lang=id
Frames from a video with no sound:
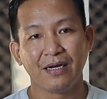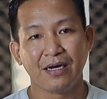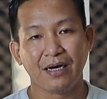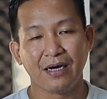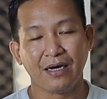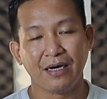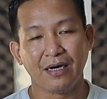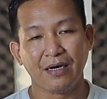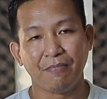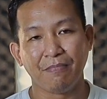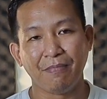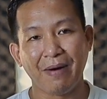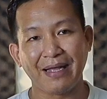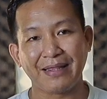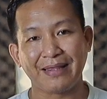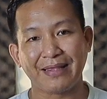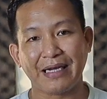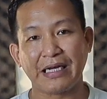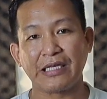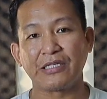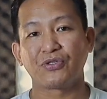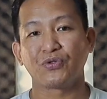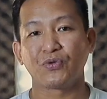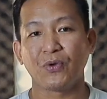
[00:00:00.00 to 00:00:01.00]
uh,
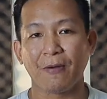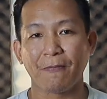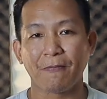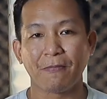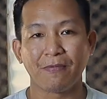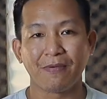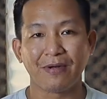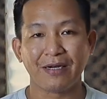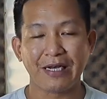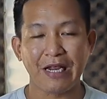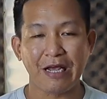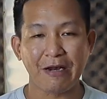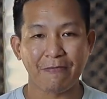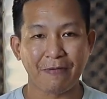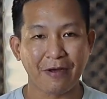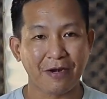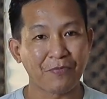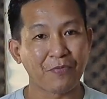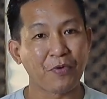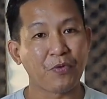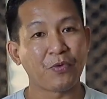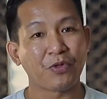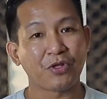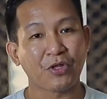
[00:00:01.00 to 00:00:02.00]
baterai swappable
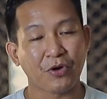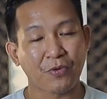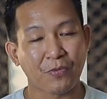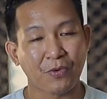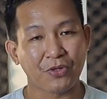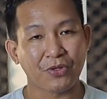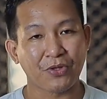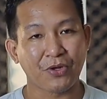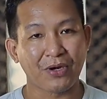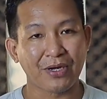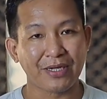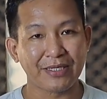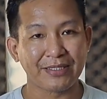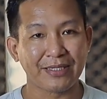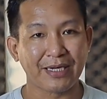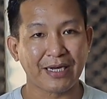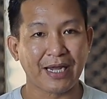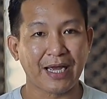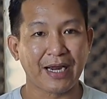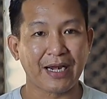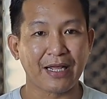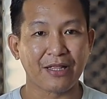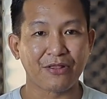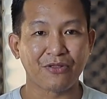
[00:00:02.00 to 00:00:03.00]
daripada motor-motor listrik
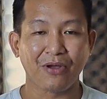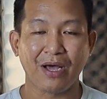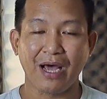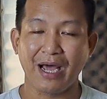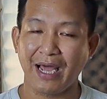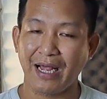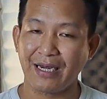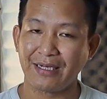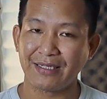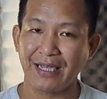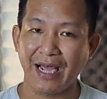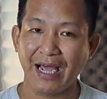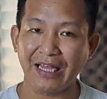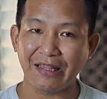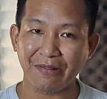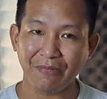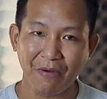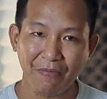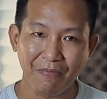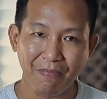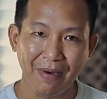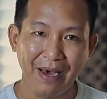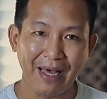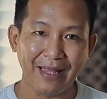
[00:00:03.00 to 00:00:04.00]
karena itu akan sangat
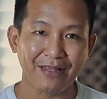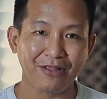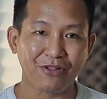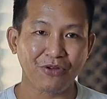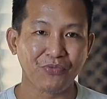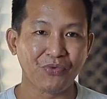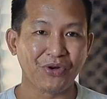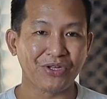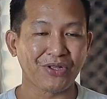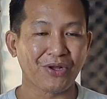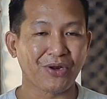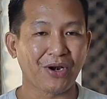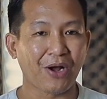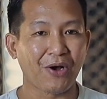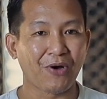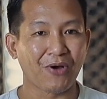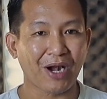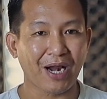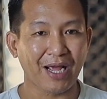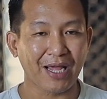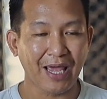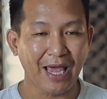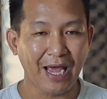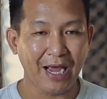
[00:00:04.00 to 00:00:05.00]
membantu buat
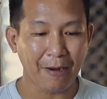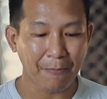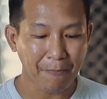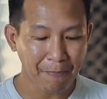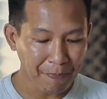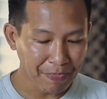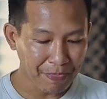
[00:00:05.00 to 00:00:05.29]
orang-orang yang